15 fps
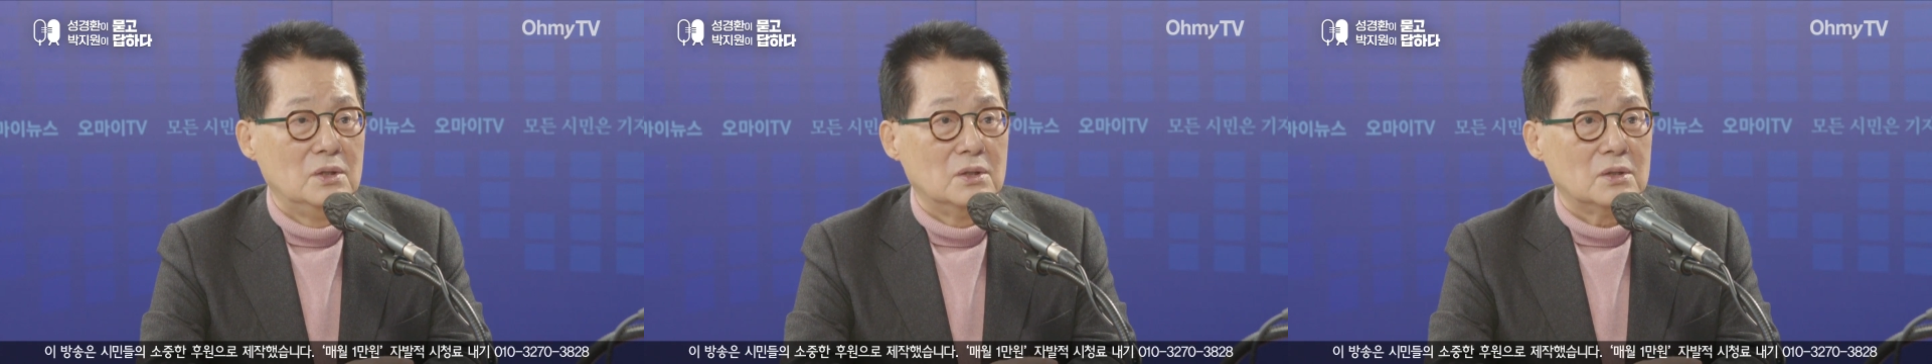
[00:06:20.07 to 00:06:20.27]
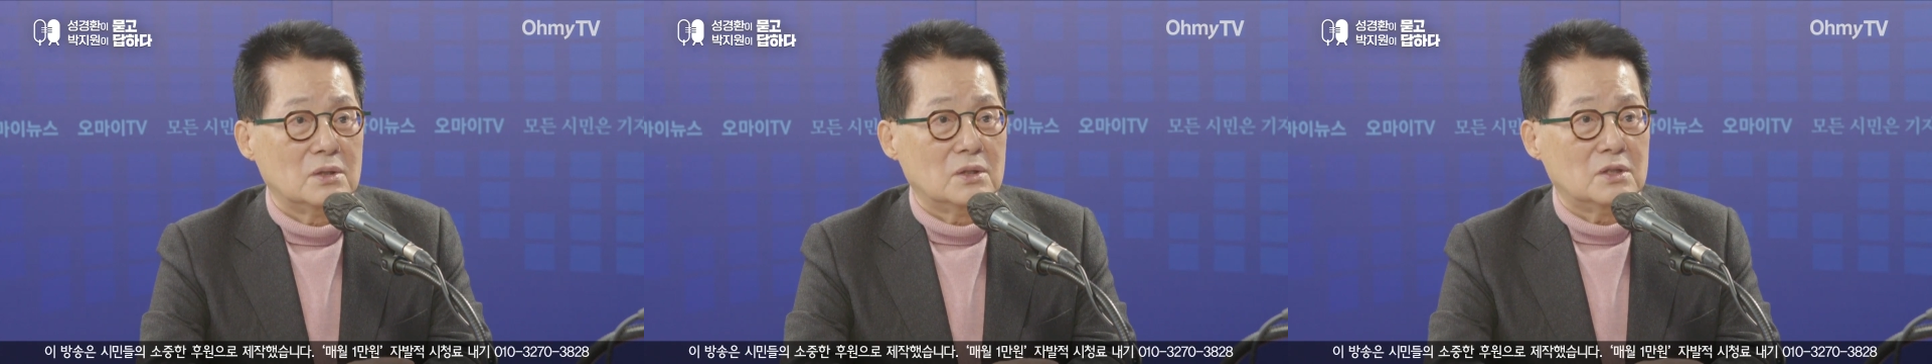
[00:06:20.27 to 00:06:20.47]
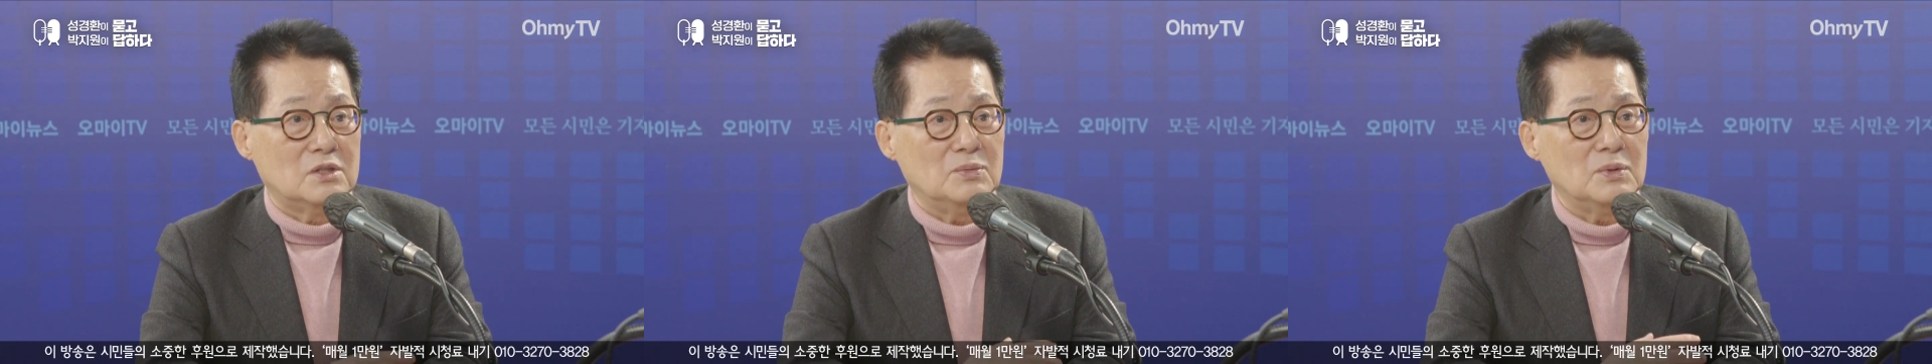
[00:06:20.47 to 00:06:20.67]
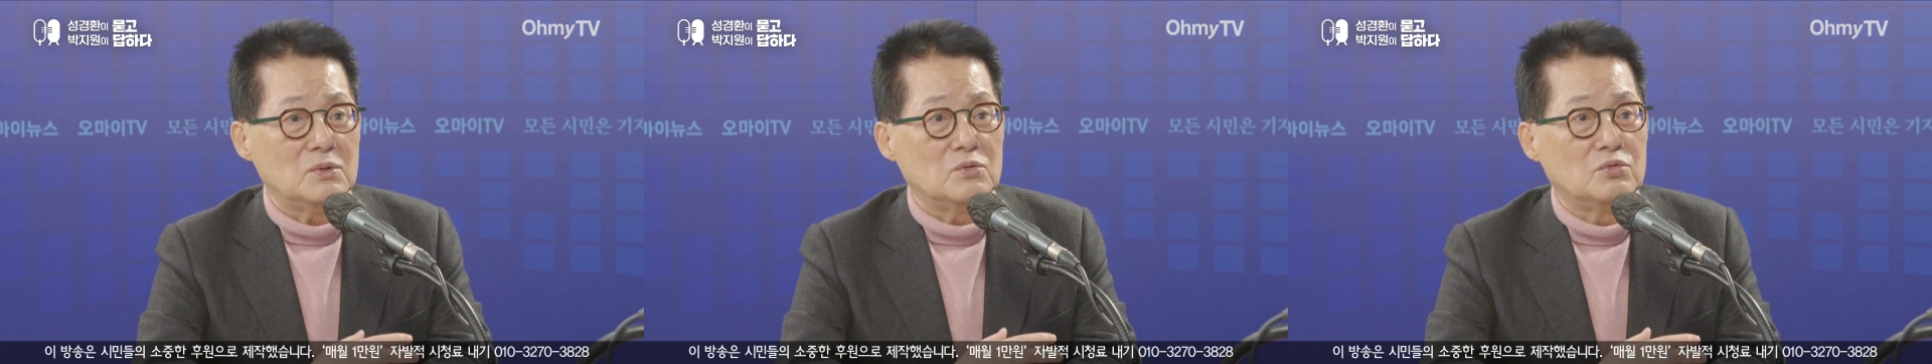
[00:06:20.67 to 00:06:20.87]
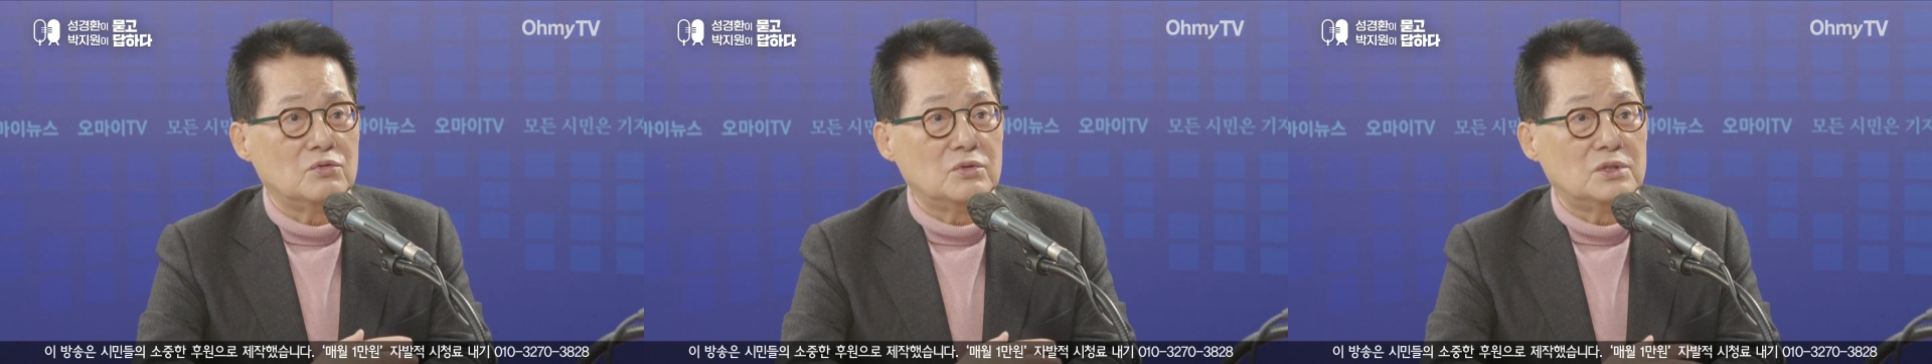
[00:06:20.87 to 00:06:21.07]
그렇지만
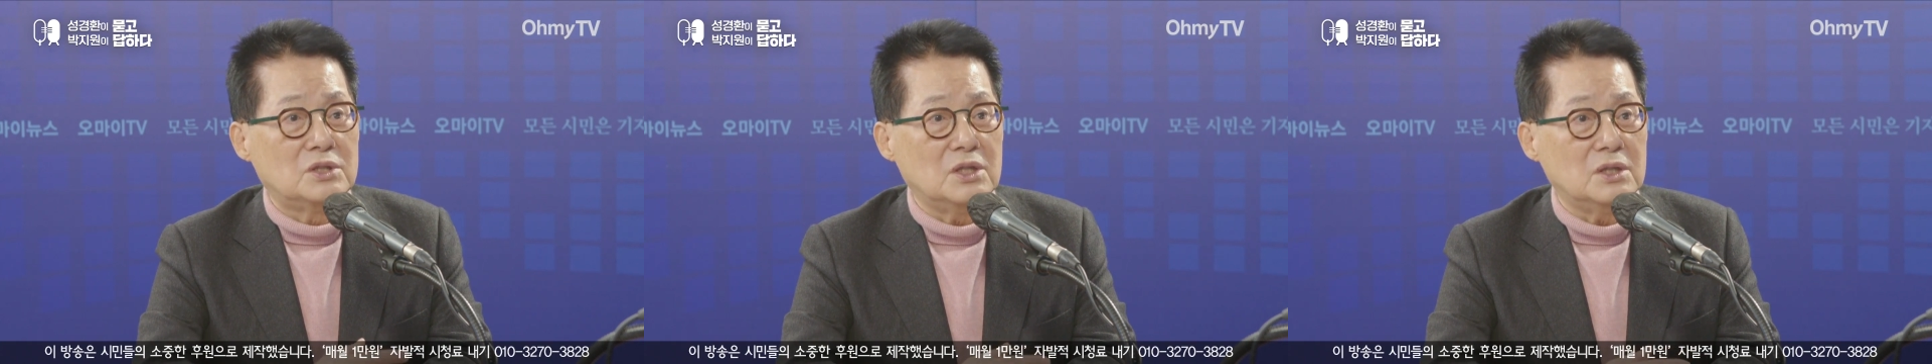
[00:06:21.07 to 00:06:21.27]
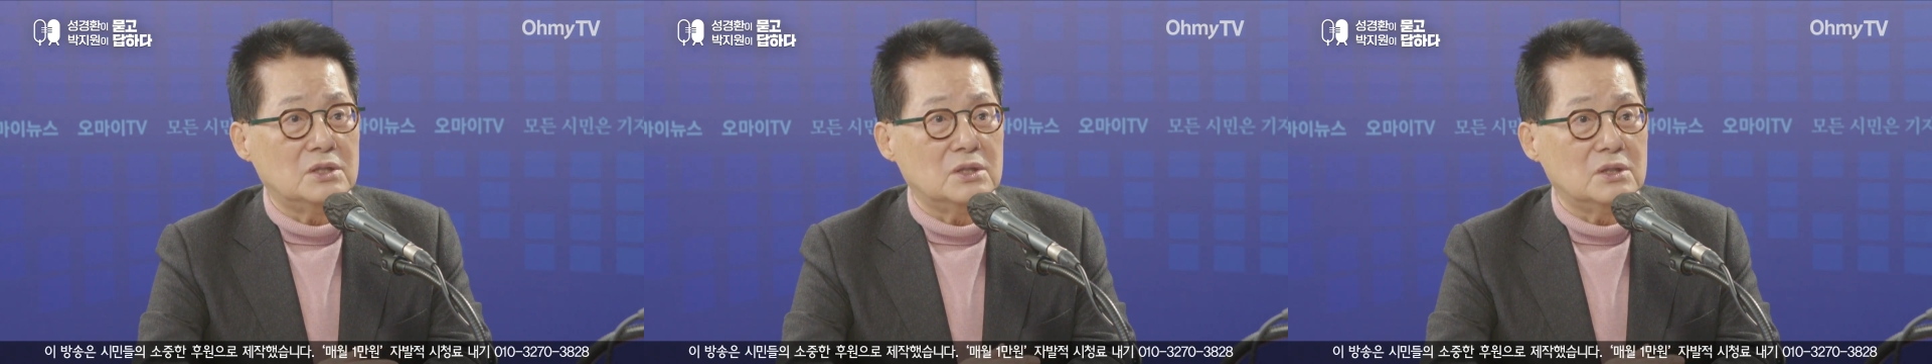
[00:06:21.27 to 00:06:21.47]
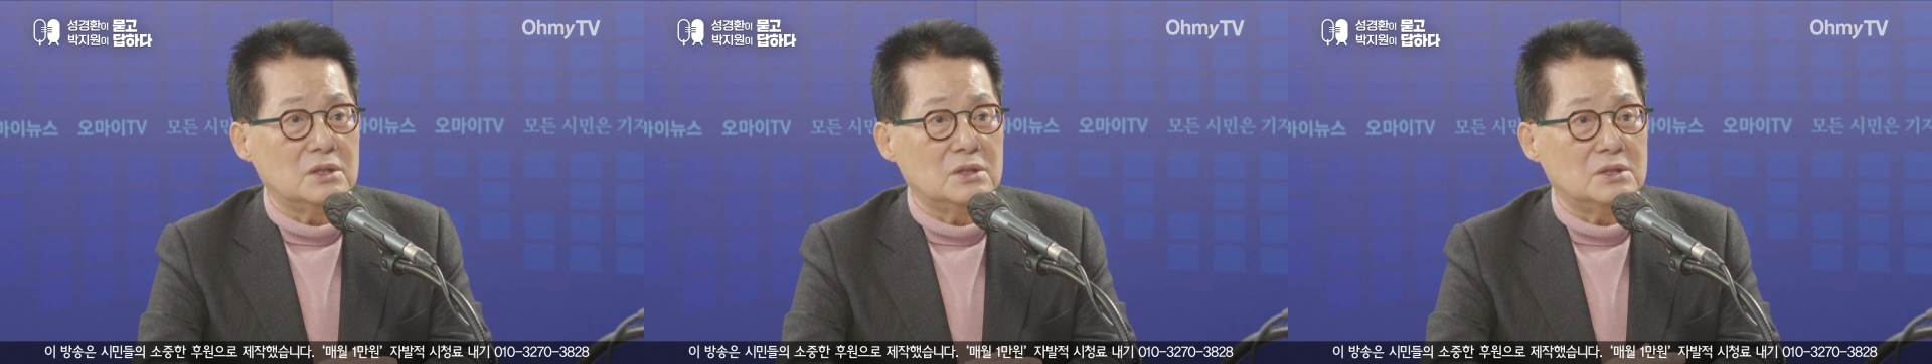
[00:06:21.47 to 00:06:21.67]
구체적인